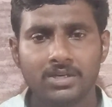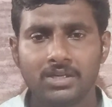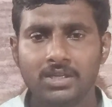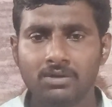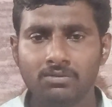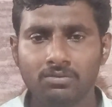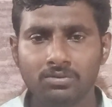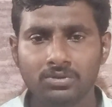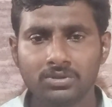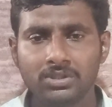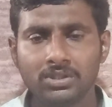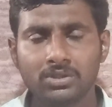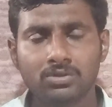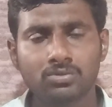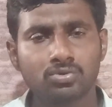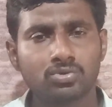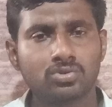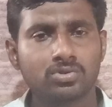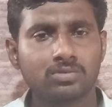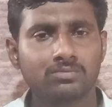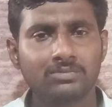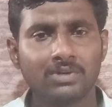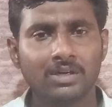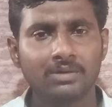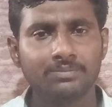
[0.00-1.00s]
నీవు నీ
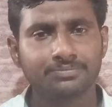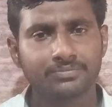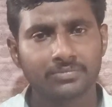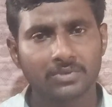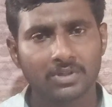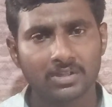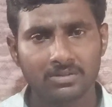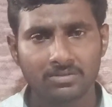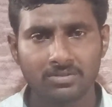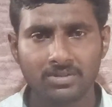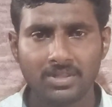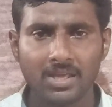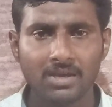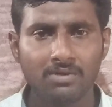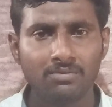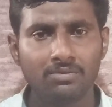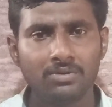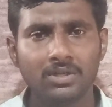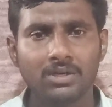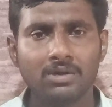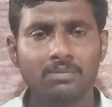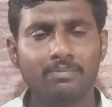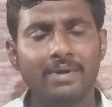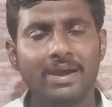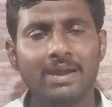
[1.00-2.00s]
కుటుంబం
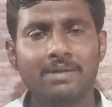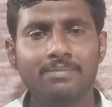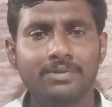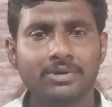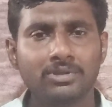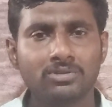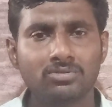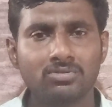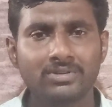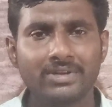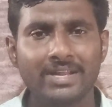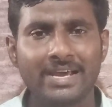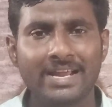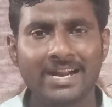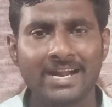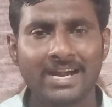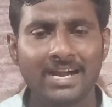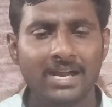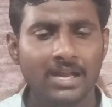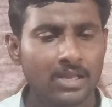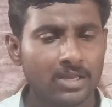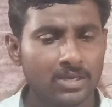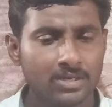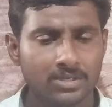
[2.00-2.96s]
దేవునికి భయపడుతున్నారా